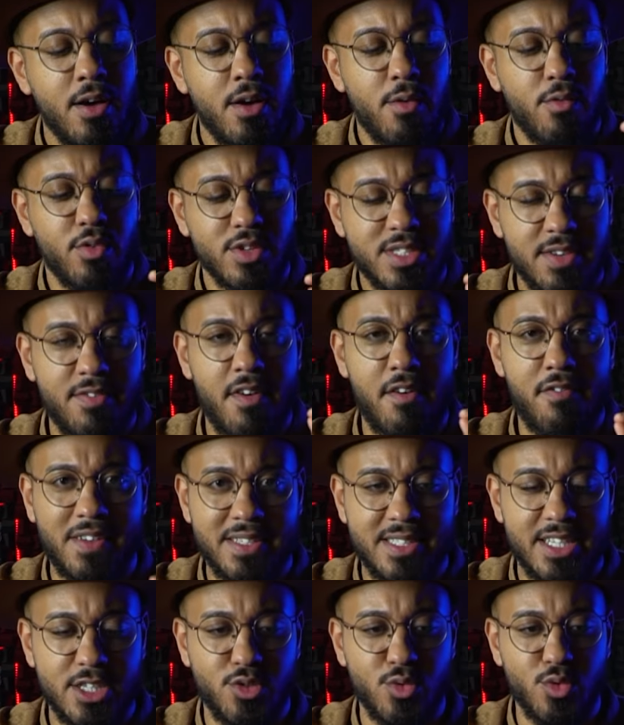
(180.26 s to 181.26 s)
você vai
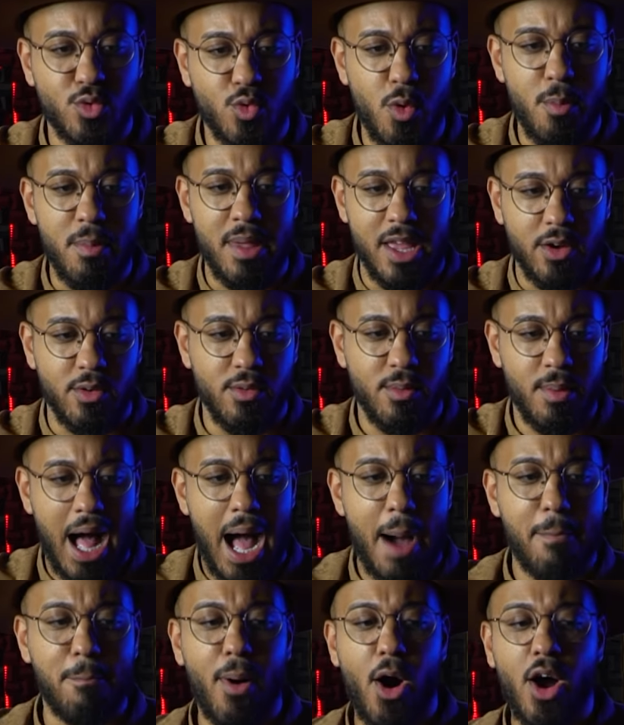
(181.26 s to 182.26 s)
fazer junto comigo.
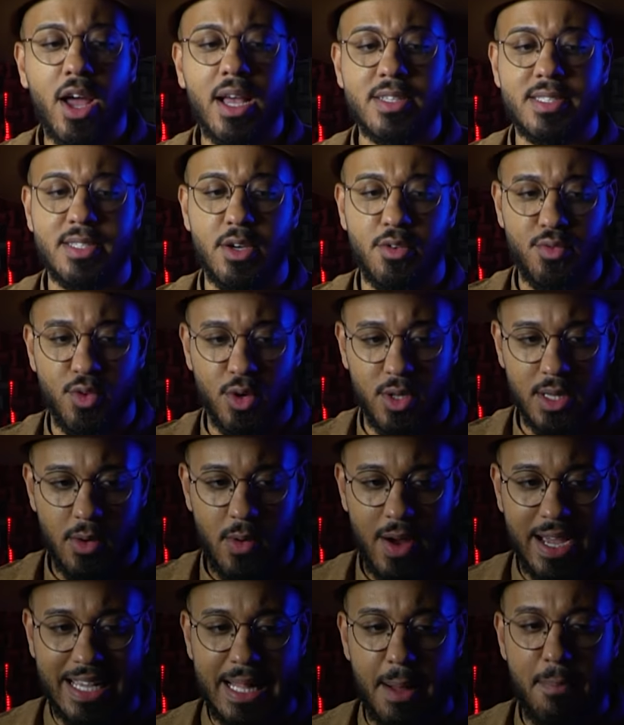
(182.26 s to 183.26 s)
Apoia seu
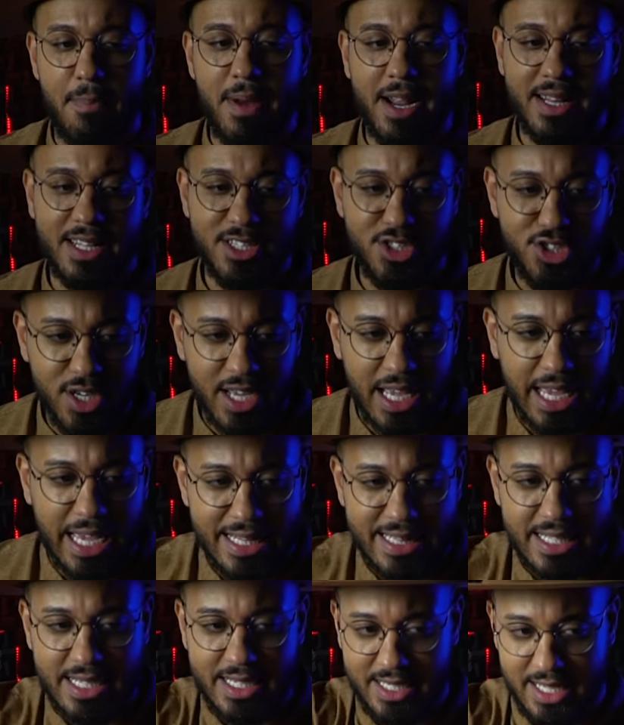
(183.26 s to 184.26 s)
violão aí na perna
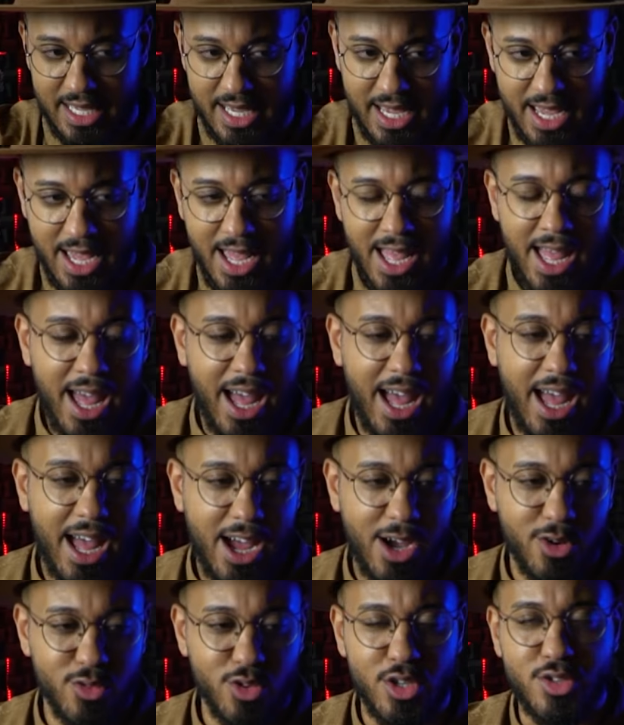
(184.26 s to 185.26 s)
direita, que é
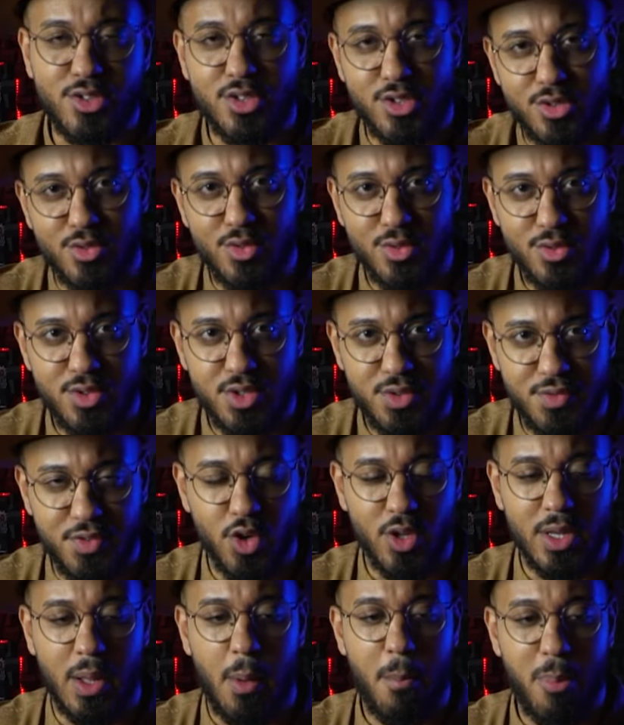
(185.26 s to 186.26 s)
uh, o nosso estudo de
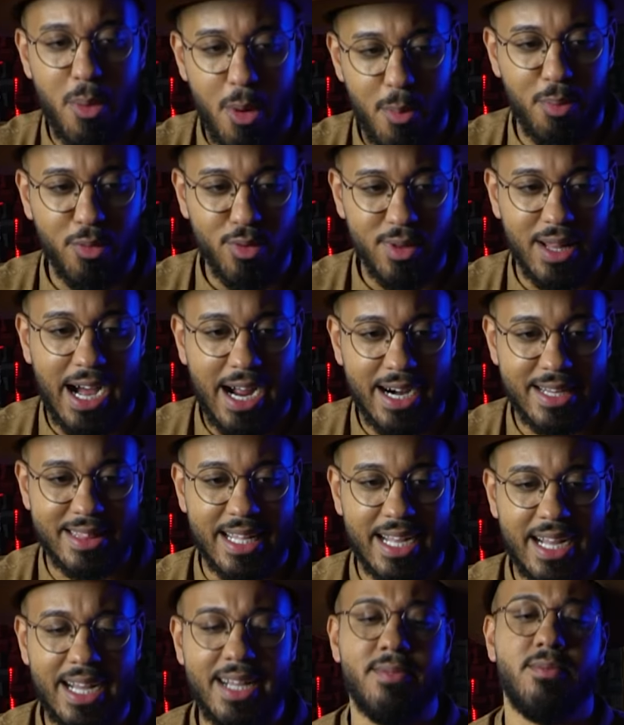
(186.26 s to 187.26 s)
violão popular,
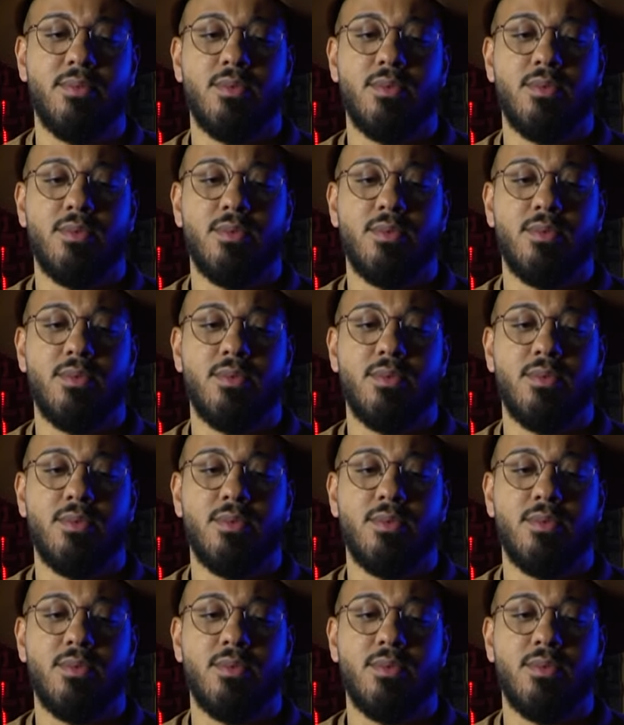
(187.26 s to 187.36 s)
tá?